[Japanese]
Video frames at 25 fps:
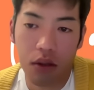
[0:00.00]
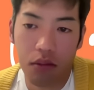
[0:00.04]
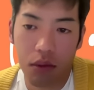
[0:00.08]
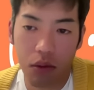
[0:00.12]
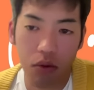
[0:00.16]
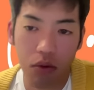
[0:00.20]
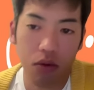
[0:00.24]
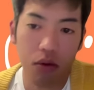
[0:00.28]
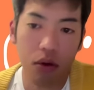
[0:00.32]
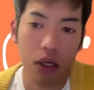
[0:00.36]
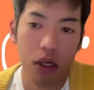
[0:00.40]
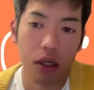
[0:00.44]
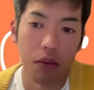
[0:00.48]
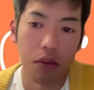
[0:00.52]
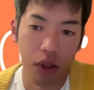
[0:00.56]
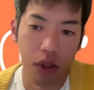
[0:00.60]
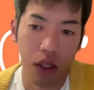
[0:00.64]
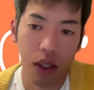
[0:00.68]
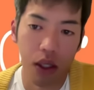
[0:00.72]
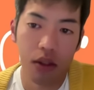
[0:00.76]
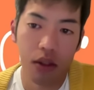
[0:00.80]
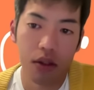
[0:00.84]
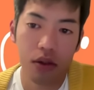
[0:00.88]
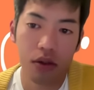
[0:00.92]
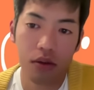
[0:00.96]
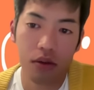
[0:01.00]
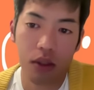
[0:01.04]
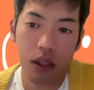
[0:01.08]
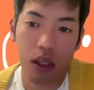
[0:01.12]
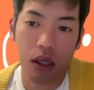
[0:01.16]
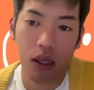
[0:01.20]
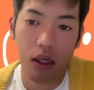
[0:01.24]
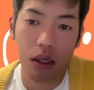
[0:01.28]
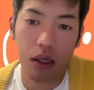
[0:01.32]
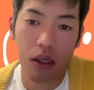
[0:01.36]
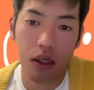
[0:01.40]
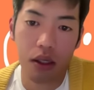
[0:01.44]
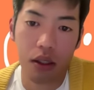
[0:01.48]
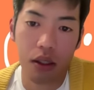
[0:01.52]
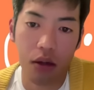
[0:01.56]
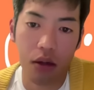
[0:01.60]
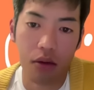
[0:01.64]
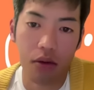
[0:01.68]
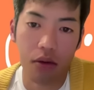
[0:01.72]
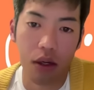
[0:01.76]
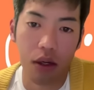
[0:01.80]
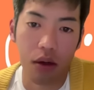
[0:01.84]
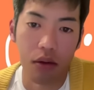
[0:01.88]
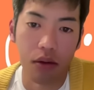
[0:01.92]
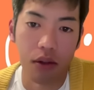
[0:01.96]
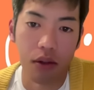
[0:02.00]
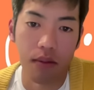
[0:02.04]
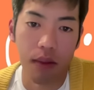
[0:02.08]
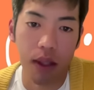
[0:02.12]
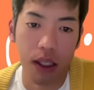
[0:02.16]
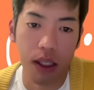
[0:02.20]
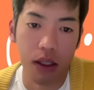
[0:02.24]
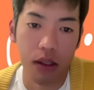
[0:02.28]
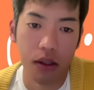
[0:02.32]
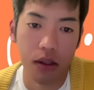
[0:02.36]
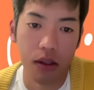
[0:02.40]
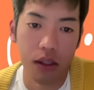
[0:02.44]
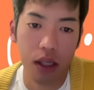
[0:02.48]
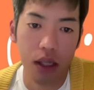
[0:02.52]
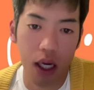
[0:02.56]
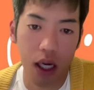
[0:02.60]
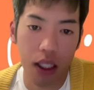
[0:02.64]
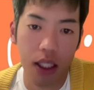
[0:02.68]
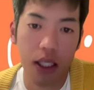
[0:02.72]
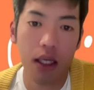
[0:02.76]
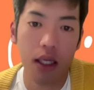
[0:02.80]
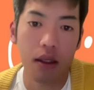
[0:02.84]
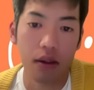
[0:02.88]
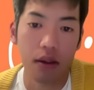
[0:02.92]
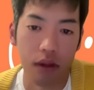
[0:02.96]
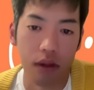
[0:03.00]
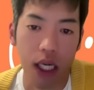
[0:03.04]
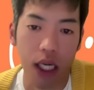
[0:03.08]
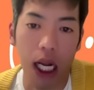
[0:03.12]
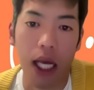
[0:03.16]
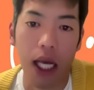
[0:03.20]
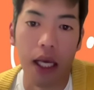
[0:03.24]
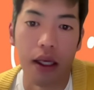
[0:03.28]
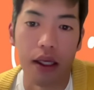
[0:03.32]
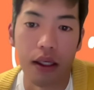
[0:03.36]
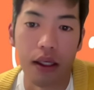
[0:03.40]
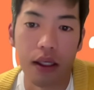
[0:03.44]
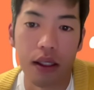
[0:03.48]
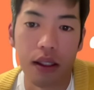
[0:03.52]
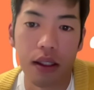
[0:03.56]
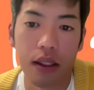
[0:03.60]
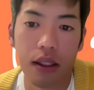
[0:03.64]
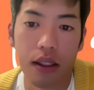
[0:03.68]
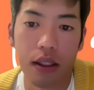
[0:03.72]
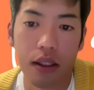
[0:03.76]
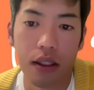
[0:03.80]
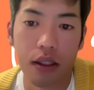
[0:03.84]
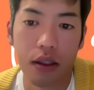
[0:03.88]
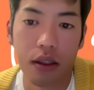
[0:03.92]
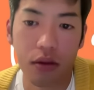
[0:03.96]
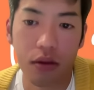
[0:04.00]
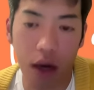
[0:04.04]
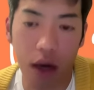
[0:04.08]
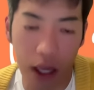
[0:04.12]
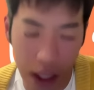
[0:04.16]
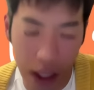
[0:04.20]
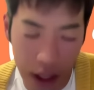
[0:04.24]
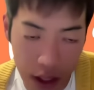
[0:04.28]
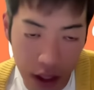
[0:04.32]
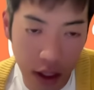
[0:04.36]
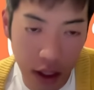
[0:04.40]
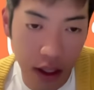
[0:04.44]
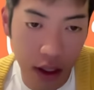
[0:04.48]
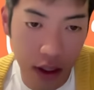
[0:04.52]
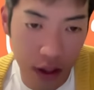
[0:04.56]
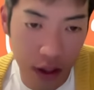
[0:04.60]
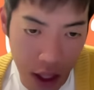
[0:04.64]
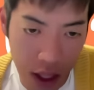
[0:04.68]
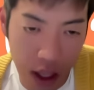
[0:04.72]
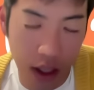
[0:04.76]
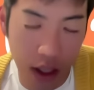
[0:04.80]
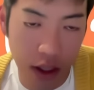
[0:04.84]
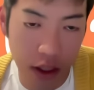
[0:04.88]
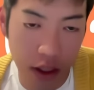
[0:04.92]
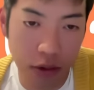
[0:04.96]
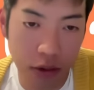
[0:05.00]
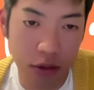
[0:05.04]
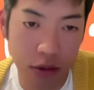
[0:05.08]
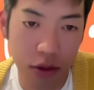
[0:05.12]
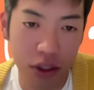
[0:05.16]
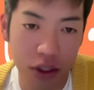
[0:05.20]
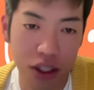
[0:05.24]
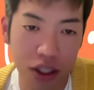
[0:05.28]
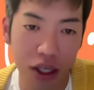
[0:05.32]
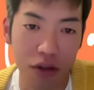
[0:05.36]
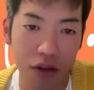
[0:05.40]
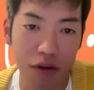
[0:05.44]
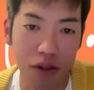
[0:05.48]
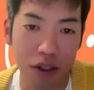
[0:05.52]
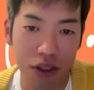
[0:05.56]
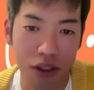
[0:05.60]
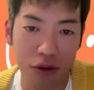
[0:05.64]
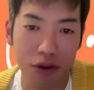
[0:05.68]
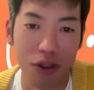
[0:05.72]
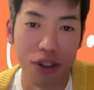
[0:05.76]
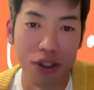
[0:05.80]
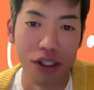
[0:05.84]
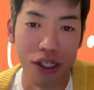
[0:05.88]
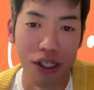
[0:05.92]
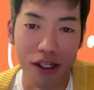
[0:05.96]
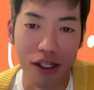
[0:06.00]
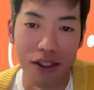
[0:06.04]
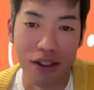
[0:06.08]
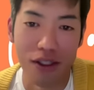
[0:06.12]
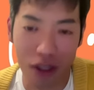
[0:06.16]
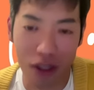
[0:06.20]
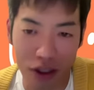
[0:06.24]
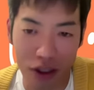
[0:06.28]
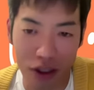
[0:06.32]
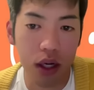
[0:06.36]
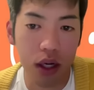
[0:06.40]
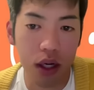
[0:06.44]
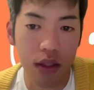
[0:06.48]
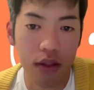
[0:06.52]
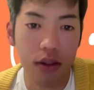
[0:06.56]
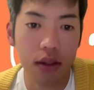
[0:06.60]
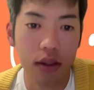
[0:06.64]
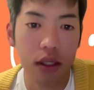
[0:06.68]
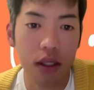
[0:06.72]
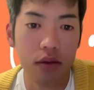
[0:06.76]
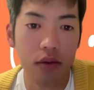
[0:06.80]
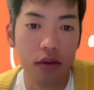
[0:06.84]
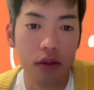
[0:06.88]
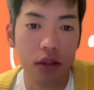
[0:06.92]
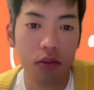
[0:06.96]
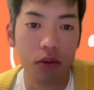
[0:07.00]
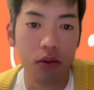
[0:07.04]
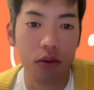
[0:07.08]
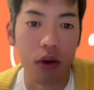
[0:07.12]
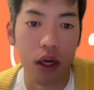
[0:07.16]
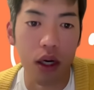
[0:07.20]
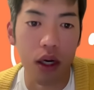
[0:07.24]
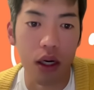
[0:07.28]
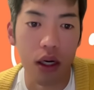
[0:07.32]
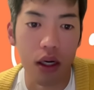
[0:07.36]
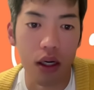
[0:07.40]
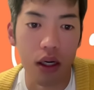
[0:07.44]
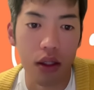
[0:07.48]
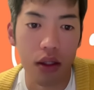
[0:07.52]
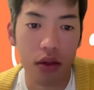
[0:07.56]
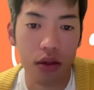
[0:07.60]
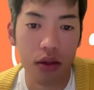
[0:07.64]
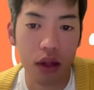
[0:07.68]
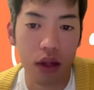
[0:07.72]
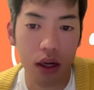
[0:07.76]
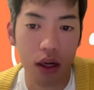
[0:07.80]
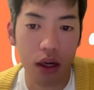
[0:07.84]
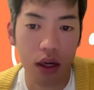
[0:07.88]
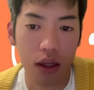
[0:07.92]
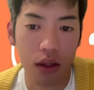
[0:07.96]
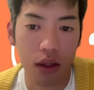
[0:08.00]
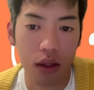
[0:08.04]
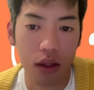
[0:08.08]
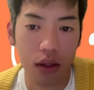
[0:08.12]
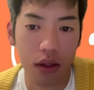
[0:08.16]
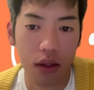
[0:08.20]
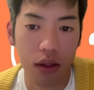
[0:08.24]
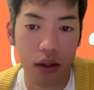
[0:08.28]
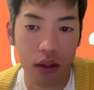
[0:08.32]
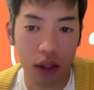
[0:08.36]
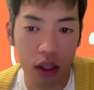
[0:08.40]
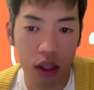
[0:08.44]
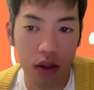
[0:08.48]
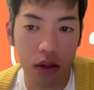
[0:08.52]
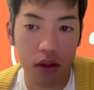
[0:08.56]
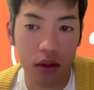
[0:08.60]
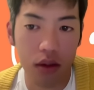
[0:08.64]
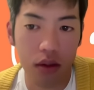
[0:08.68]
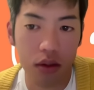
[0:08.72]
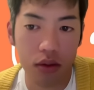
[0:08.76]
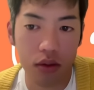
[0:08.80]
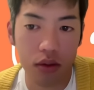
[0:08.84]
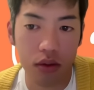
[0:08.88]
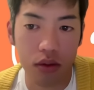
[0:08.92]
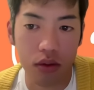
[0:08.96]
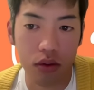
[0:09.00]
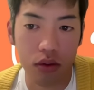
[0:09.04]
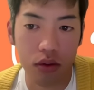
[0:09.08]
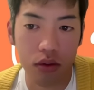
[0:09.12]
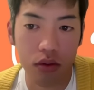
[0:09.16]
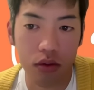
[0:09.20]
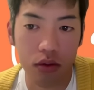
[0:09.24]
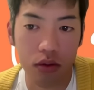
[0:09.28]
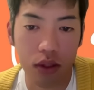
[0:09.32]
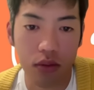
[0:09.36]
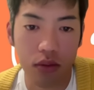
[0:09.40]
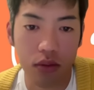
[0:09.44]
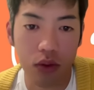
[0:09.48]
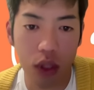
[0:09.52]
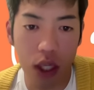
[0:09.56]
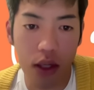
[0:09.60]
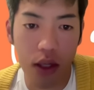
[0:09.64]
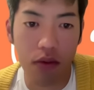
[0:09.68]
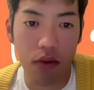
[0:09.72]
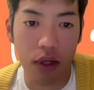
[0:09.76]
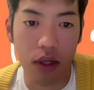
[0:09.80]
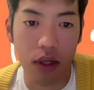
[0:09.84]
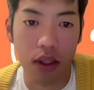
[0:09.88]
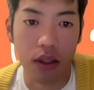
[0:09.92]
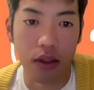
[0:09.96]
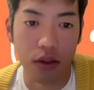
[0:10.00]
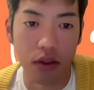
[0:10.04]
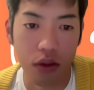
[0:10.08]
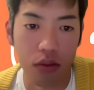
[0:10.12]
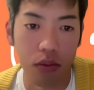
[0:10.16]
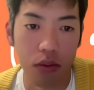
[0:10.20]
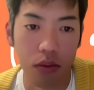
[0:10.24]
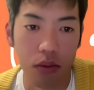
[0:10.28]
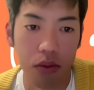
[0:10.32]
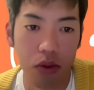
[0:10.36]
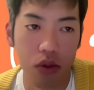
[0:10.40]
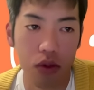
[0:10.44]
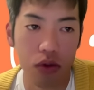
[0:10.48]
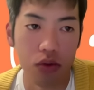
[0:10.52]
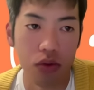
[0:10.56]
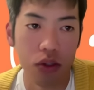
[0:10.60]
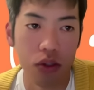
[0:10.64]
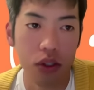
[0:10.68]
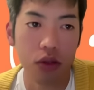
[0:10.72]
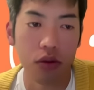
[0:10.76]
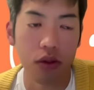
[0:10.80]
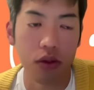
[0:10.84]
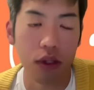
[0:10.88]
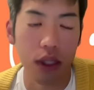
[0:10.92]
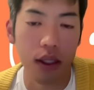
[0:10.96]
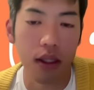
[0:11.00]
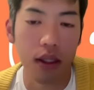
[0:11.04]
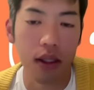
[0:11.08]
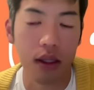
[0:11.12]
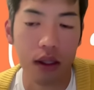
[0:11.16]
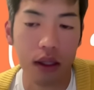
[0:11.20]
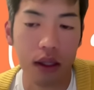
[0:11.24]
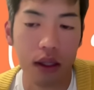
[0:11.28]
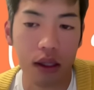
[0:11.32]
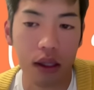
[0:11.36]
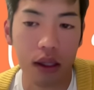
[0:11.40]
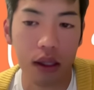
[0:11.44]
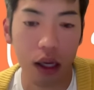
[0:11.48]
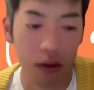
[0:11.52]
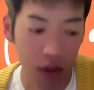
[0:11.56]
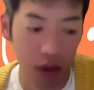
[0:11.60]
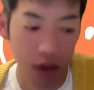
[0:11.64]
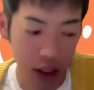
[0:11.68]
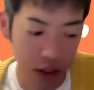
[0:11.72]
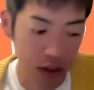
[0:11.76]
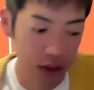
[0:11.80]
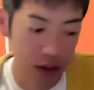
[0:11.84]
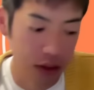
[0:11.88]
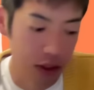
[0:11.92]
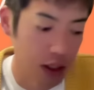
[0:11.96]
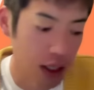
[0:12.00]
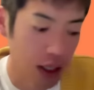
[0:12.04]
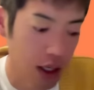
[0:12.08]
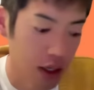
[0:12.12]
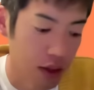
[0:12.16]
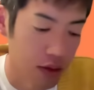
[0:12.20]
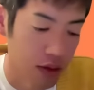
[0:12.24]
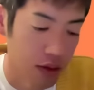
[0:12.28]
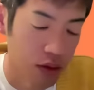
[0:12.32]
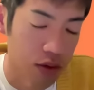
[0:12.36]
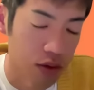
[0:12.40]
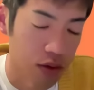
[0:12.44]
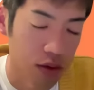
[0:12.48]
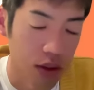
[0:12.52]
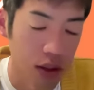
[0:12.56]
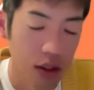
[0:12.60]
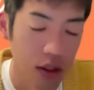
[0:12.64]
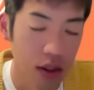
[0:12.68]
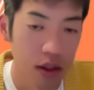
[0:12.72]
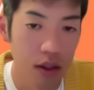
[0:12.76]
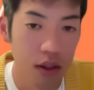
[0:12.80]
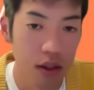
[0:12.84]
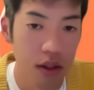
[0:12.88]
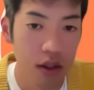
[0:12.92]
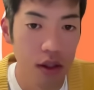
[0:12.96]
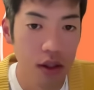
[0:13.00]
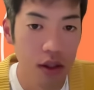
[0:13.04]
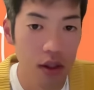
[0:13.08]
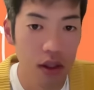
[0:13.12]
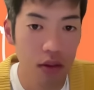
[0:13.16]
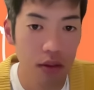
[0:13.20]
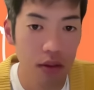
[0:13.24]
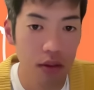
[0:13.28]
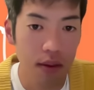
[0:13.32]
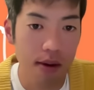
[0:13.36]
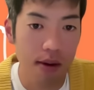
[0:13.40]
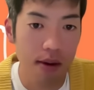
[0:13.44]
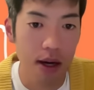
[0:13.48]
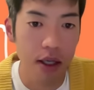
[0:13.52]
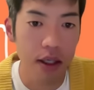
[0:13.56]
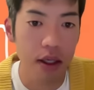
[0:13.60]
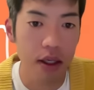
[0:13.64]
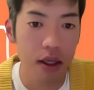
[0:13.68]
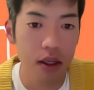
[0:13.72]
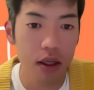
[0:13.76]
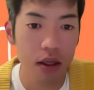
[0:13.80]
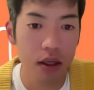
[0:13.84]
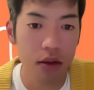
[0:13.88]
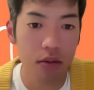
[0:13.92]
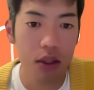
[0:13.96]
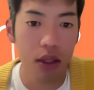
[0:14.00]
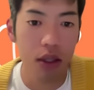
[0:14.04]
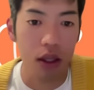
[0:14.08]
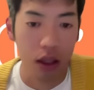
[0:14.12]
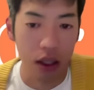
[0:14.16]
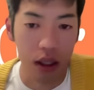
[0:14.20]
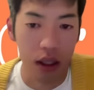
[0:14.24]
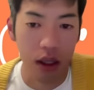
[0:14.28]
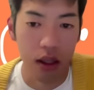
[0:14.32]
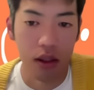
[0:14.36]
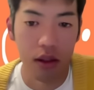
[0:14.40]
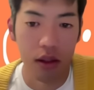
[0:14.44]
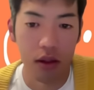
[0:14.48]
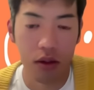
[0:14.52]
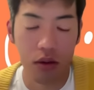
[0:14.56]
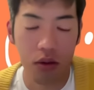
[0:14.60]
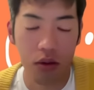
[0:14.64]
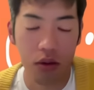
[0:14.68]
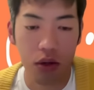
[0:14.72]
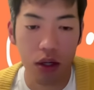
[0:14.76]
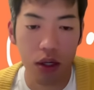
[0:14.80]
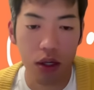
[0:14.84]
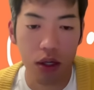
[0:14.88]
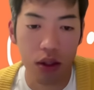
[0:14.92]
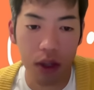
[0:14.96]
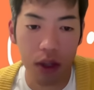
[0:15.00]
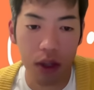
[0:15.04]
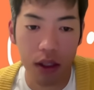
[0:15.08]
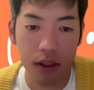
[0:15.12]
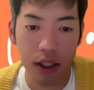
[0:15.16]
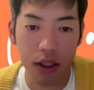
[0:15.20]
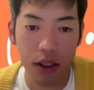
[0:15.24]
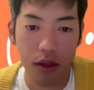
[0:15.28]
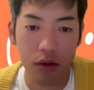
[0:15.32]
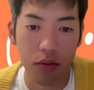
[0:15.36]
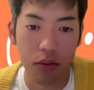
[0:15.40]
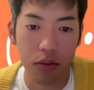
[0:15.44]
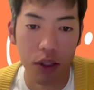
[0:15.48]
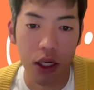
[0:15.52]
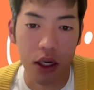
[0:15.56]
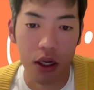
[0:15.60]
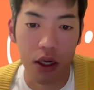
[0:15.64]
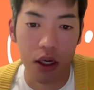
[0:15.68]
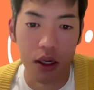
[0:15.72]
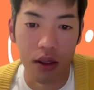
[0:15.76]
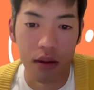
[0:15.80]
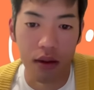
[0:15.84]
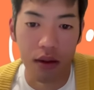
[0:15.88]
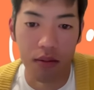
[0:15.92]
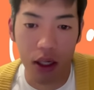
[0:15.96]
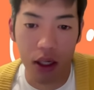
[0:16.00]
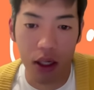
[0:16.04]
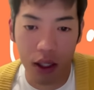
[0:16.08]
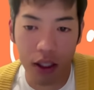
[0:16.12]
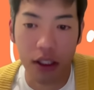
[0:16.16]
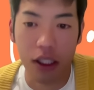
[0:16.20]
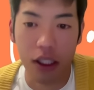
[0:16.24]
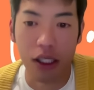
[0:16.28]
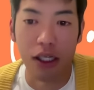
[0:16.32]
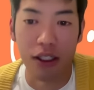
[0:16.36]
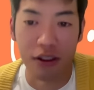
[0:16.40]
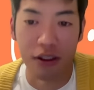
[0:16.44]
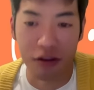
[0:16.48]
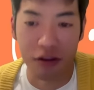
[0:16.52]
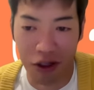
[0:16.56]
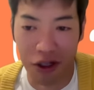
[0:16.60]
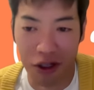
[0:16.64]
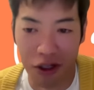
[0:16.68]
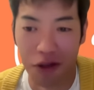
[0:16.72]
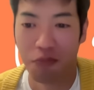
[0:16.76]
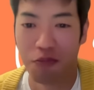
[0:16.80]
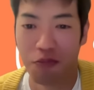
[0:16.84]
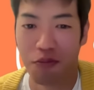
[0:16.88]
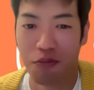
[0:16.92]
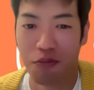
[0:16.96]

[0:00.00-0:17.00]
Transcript: まあ、今回もね、そんな流れになるから性はまあ、ありえなくはないぐらいで、リクルート事件より広いじゃないですんか犯罪の規模が、言うたら、ね、その、とてつもないわけですよ。もちろん不起訴になったわけですが、大半の人が。でも、外形的に見てね、どう考えても犯罪だろうみたいな、ばっかりじゃないですか。